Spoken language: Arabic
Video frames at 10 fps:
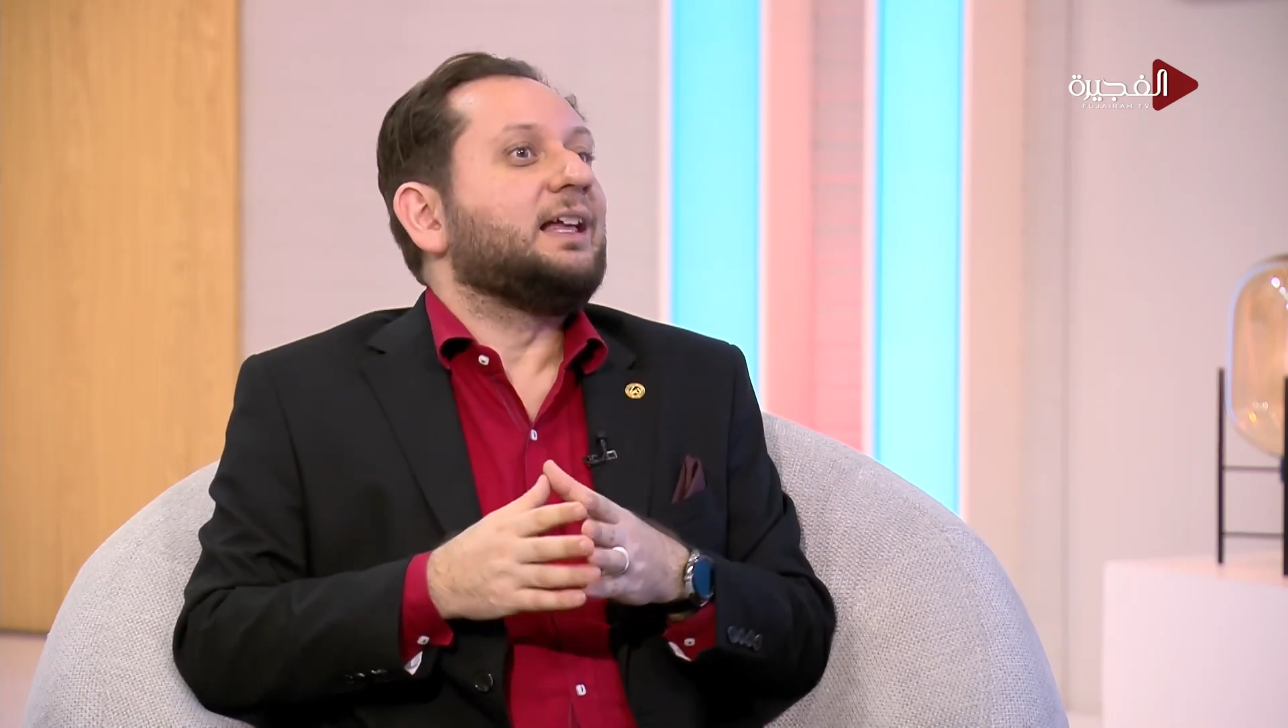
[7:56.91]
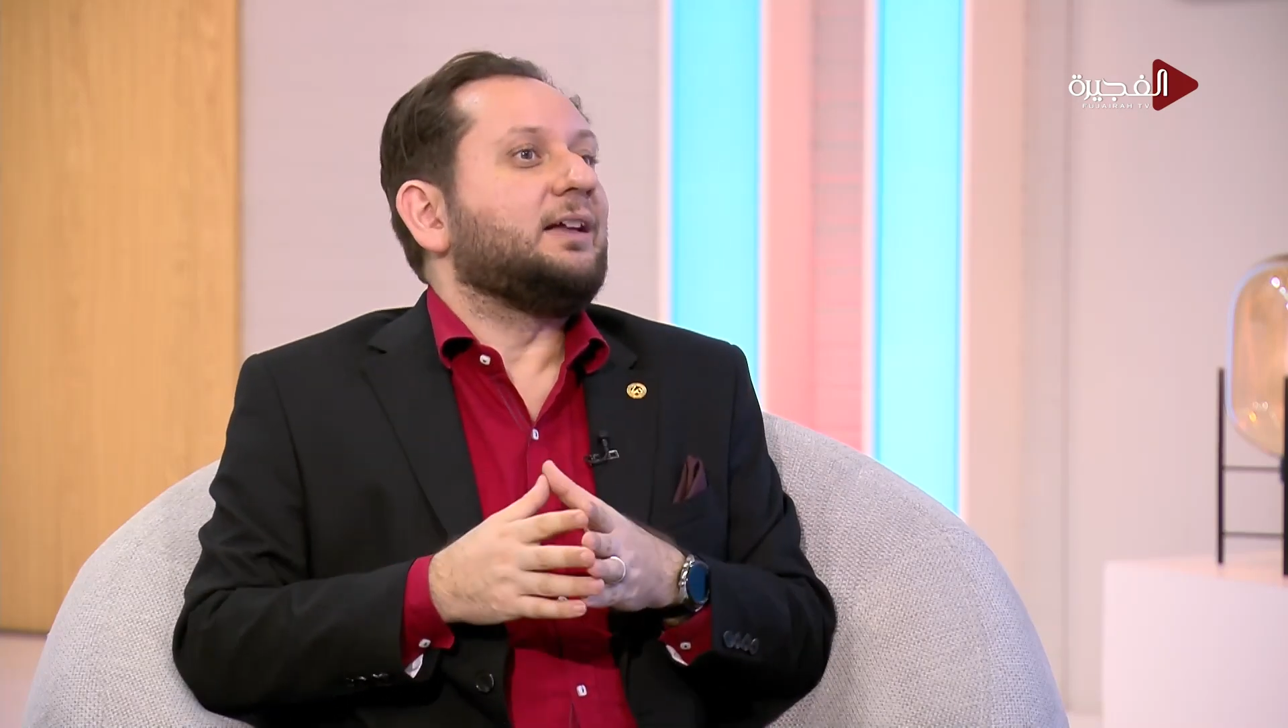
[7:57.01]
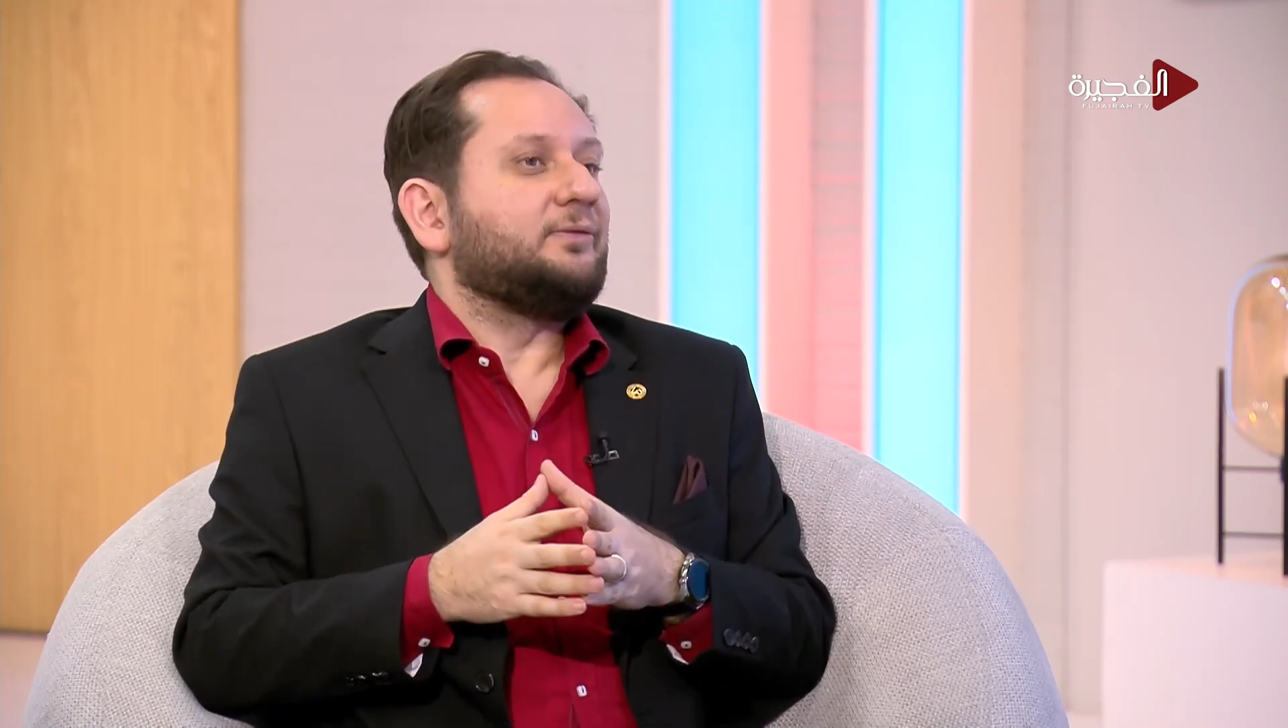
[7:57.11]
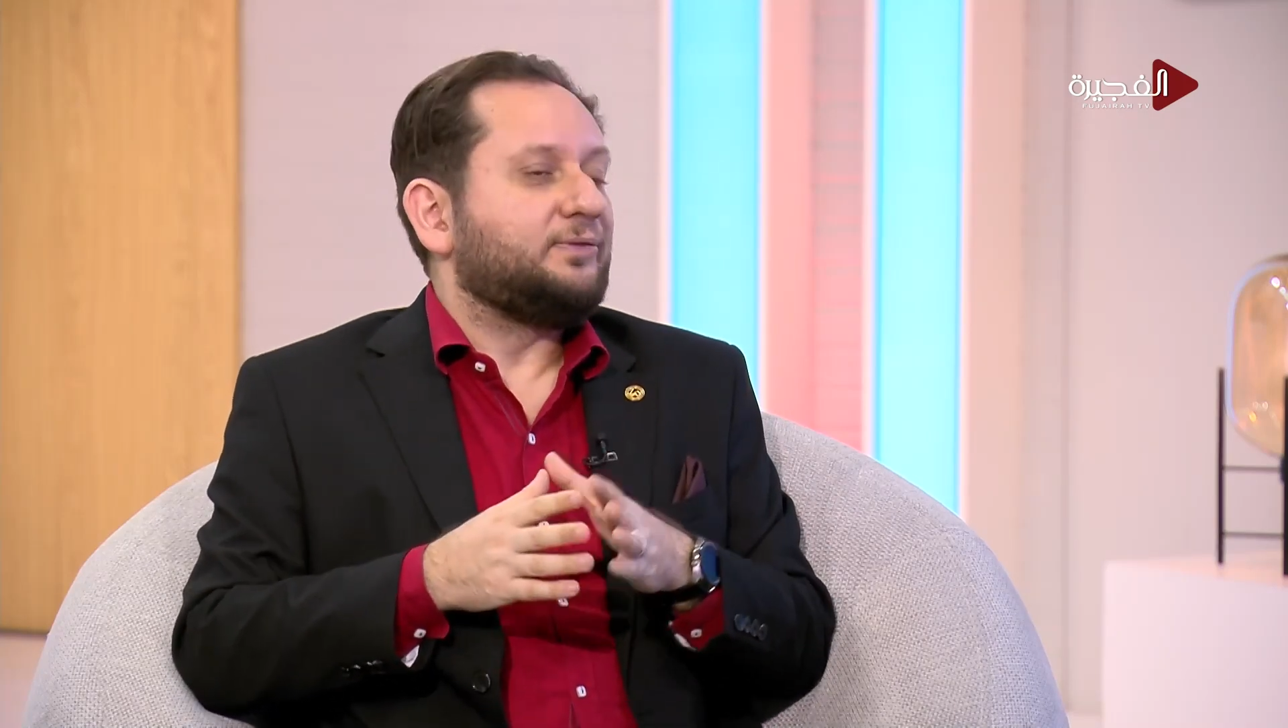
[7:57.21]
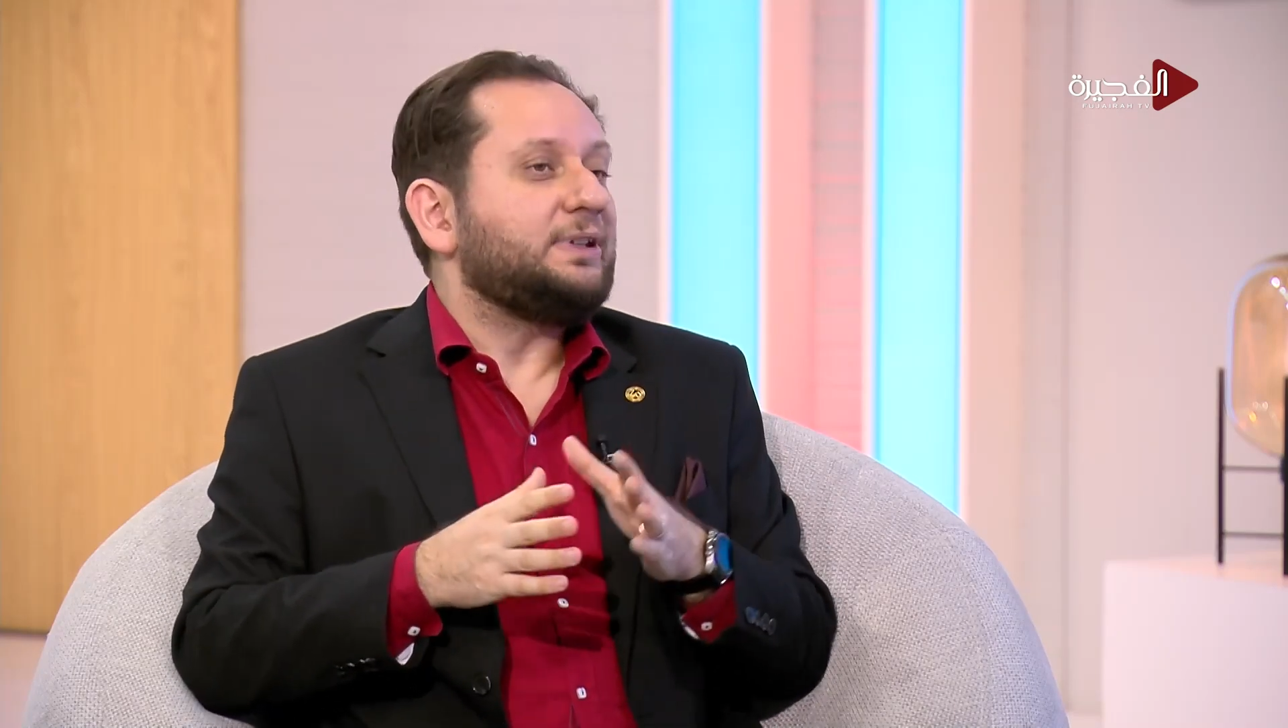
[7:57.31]
في
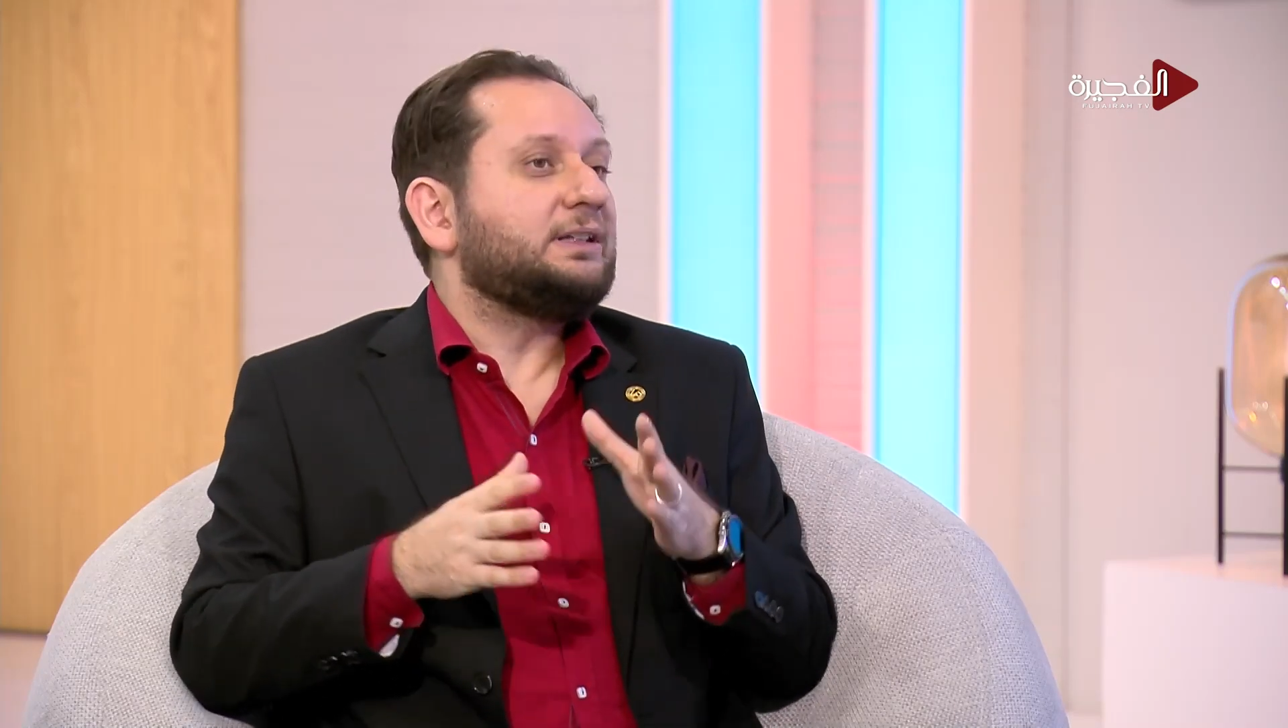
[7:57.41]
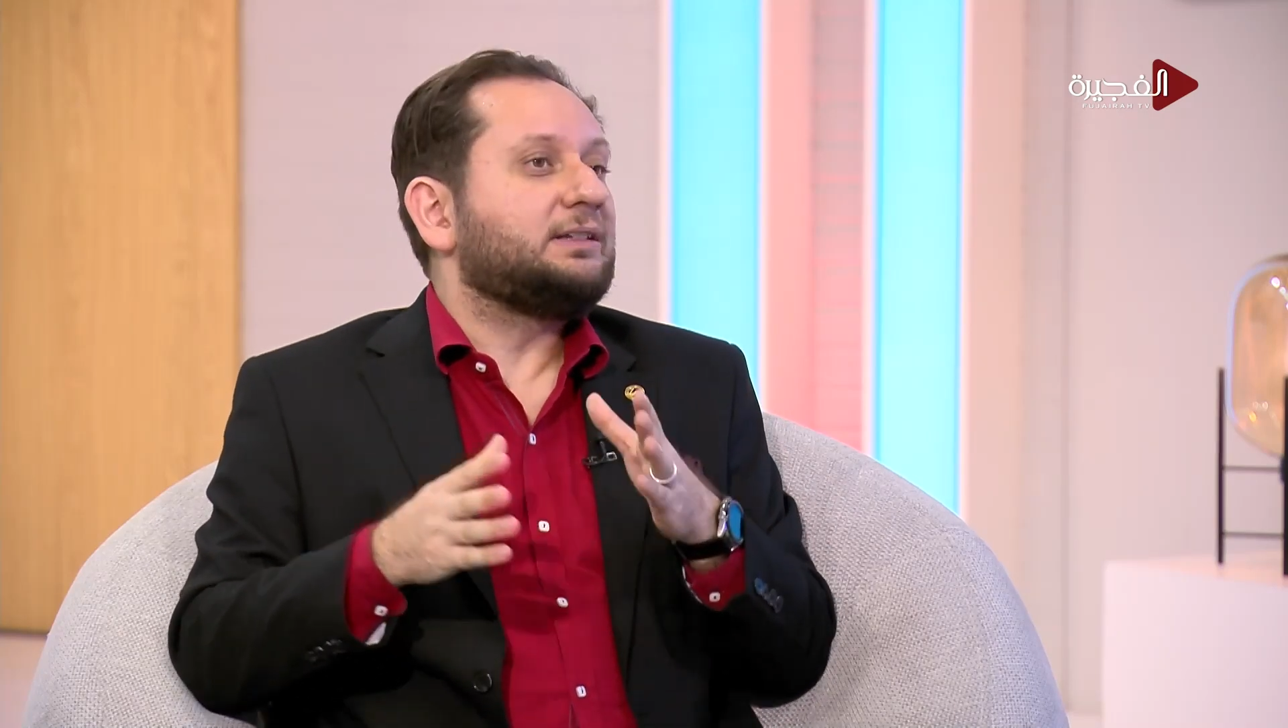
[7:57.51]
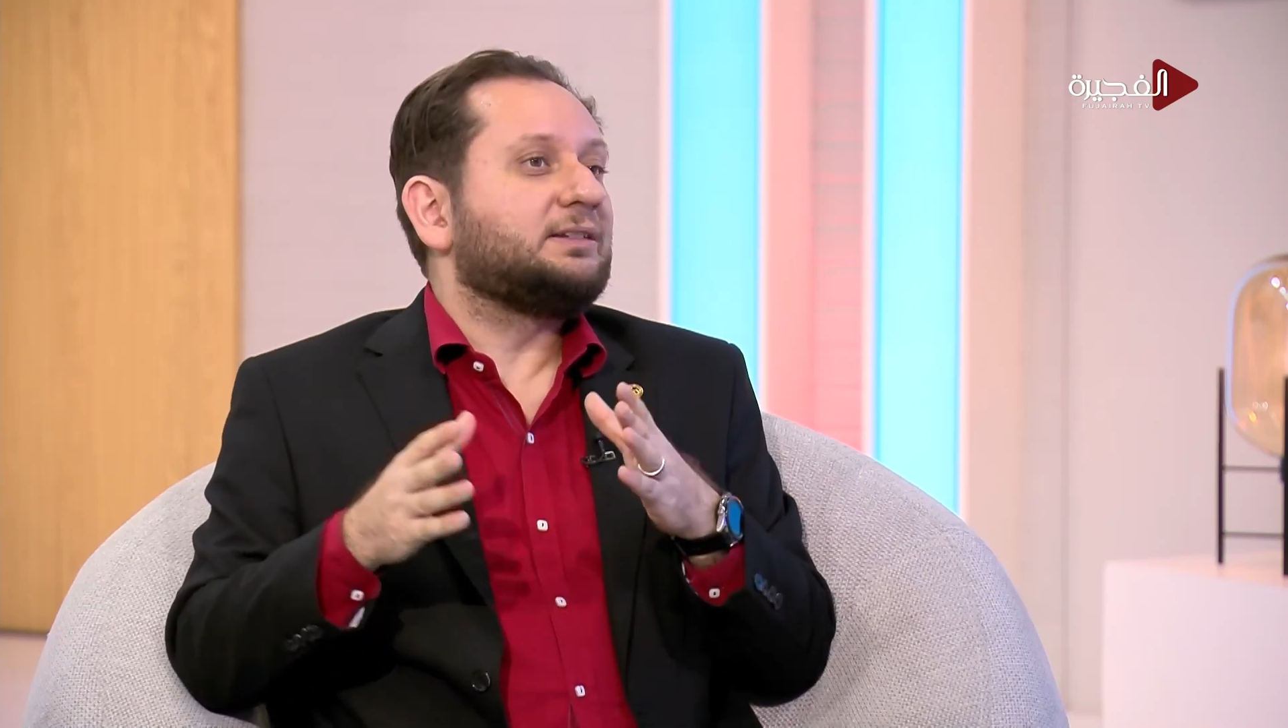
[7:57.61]
ما عنده